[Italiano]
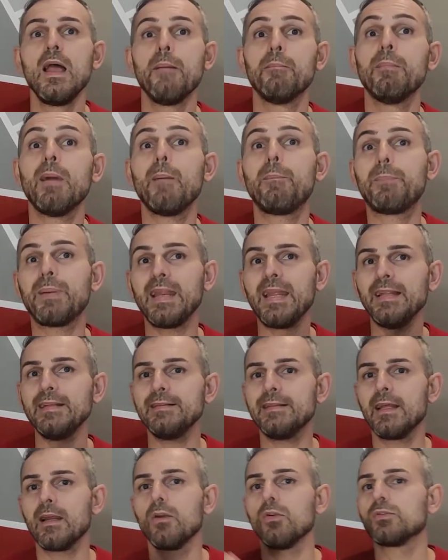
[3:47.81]
Ma
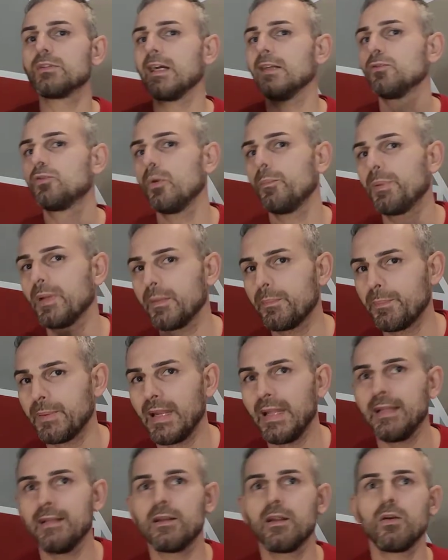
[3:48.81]
prenderlo, tanto per
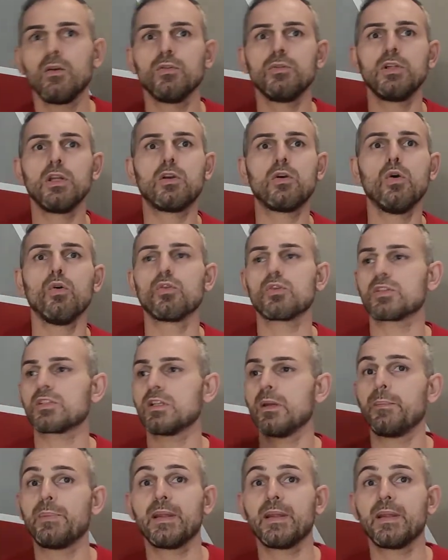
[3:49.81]
prenderlo, di corsa,